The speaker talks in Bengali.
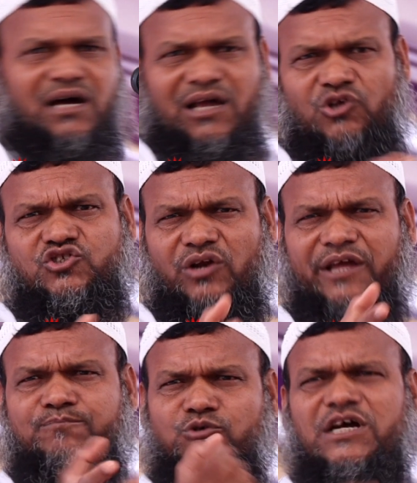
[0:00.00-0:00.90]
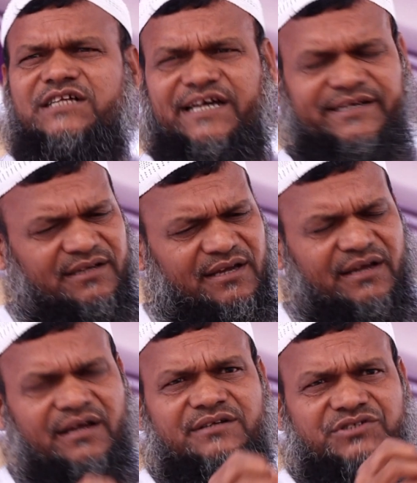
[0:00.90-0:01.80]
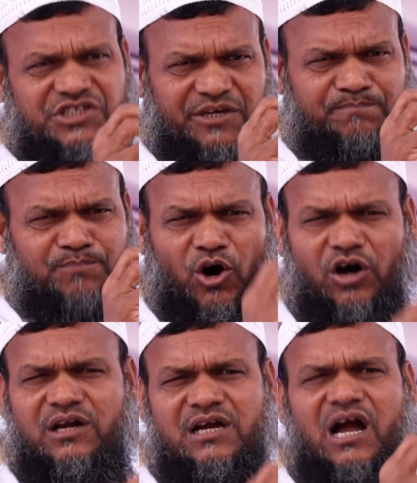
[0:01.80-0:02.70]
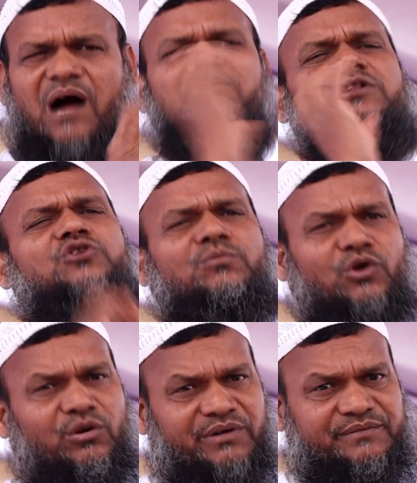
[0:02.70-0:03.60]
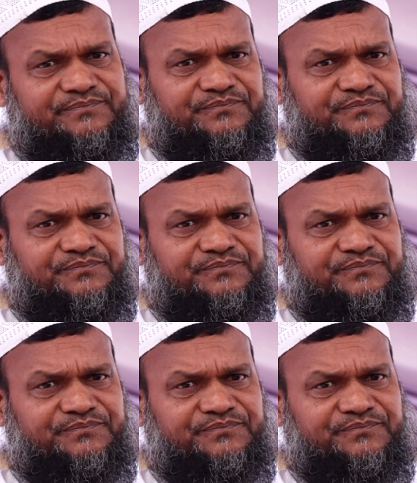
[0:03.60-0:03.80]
আলোচনায় বোঝা যায় যে বর কাবিল তো বলবে